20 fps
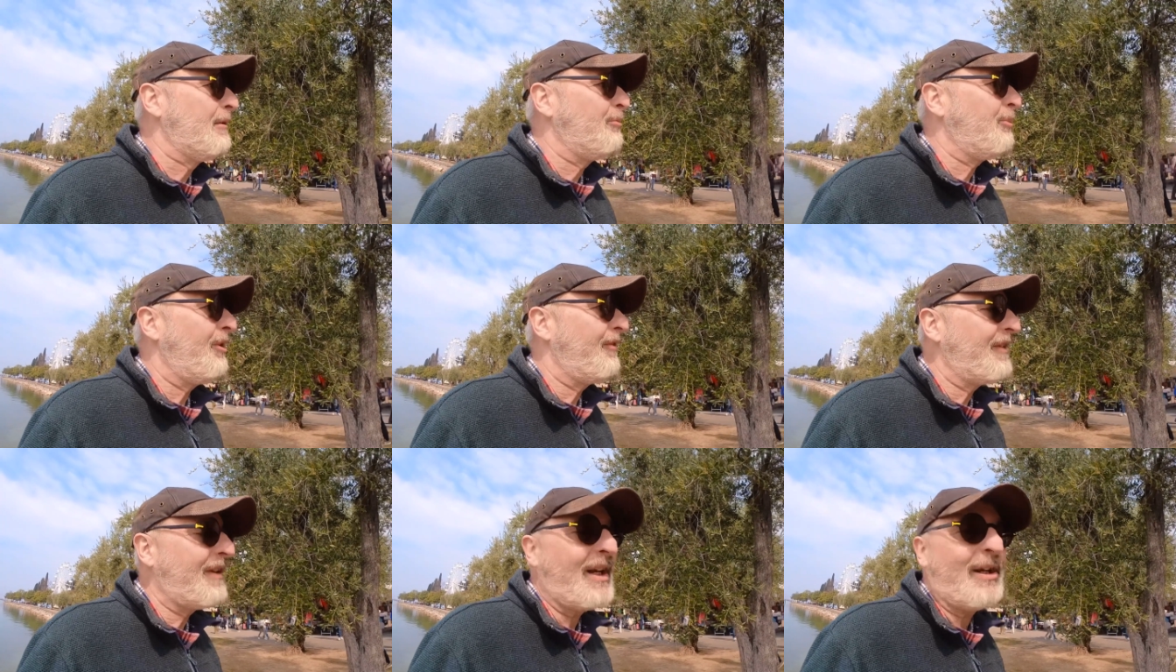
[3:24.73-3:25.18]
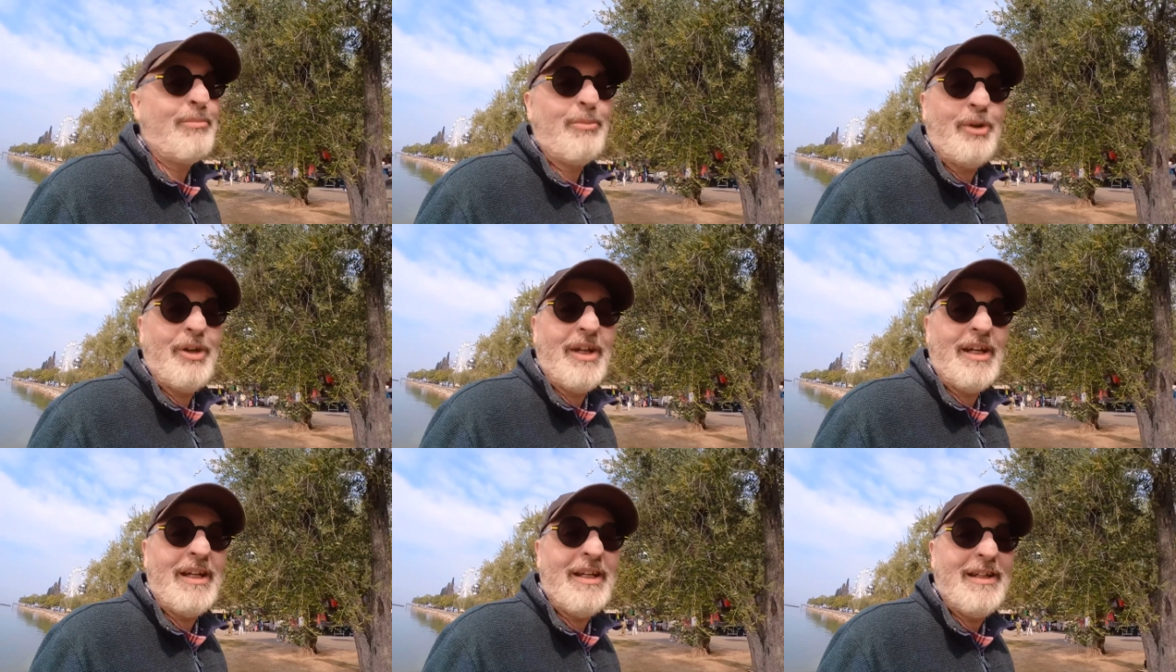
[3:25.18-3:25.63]
poi vedremo
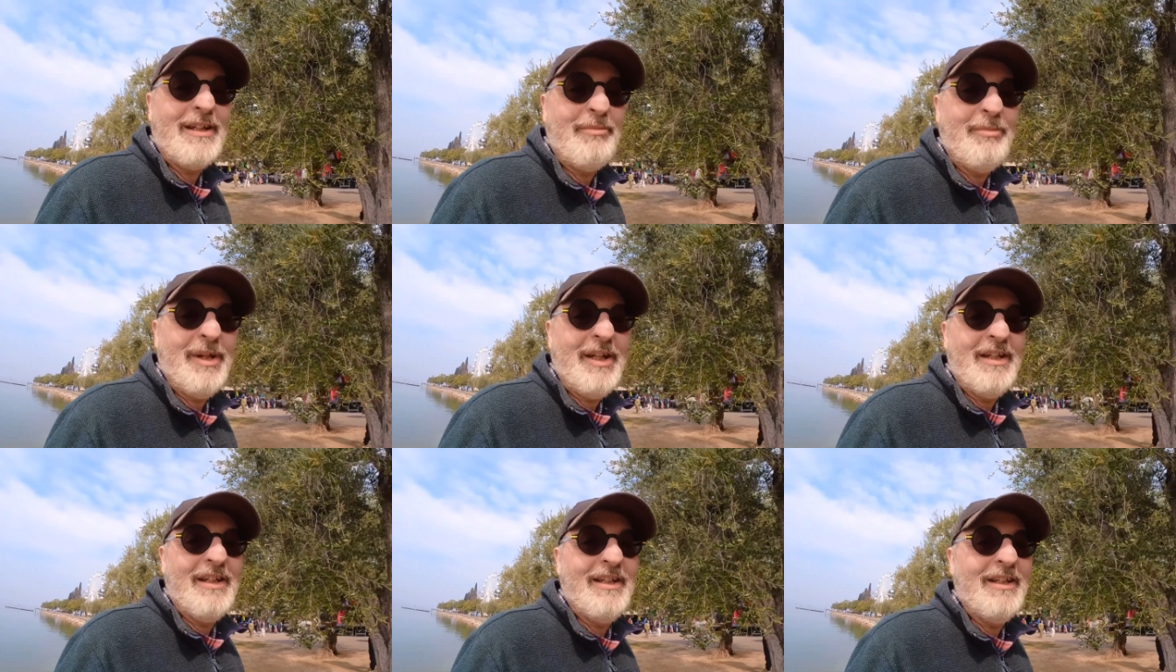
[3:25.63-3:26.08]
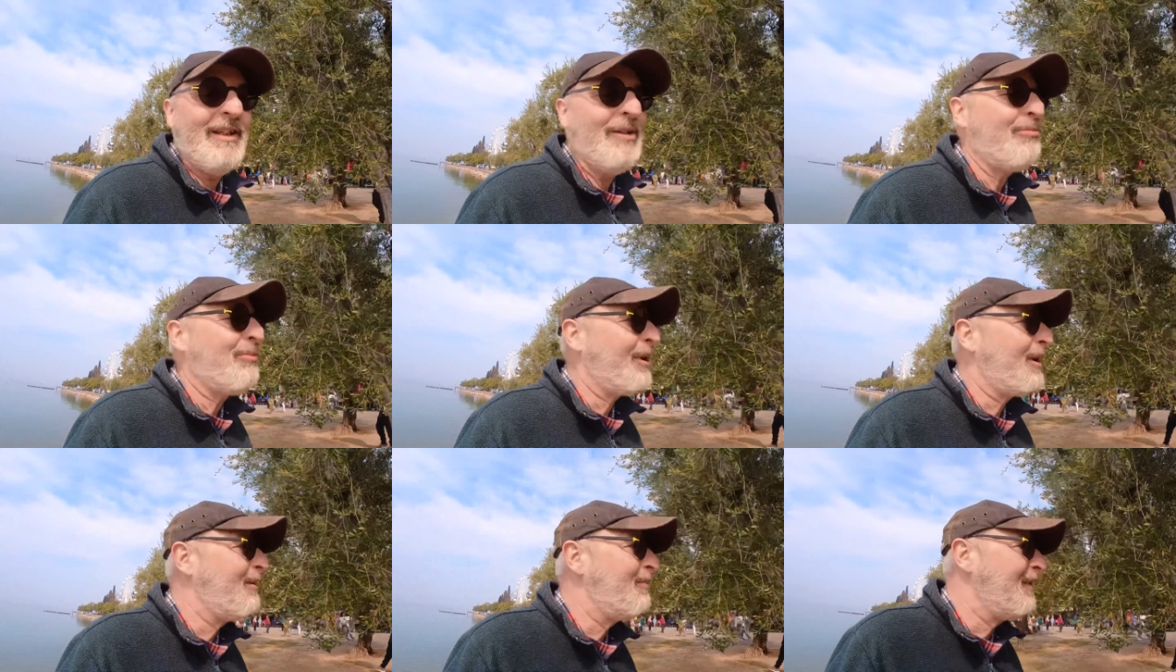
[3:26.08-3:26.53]
i ritmi i
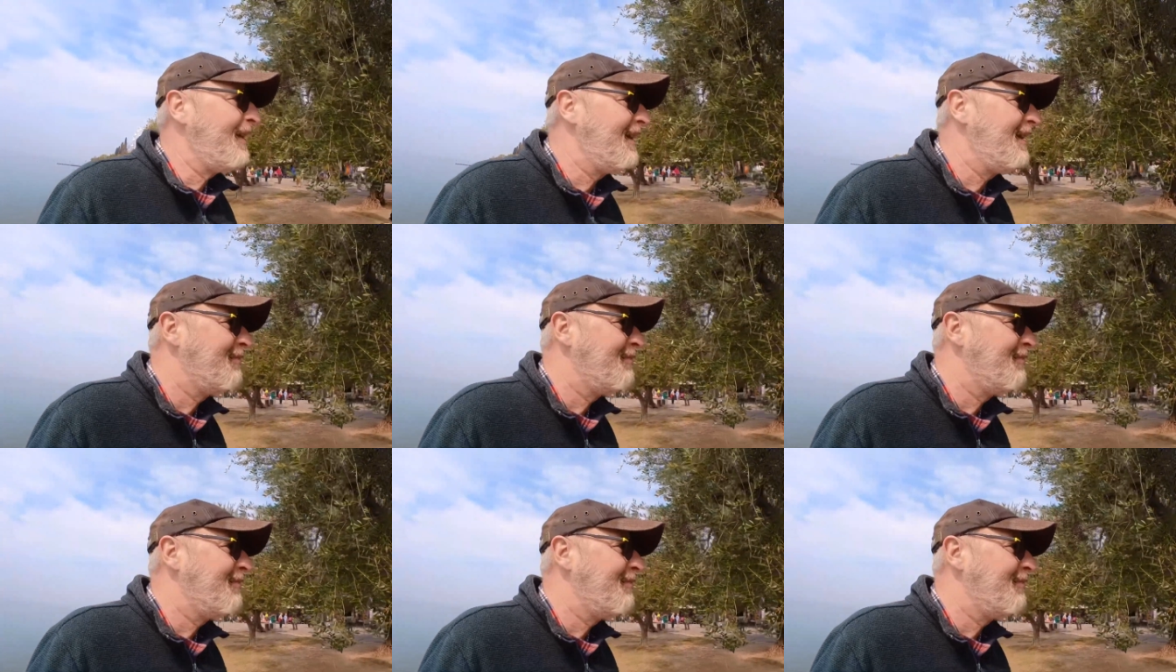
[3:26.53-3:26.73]
primi,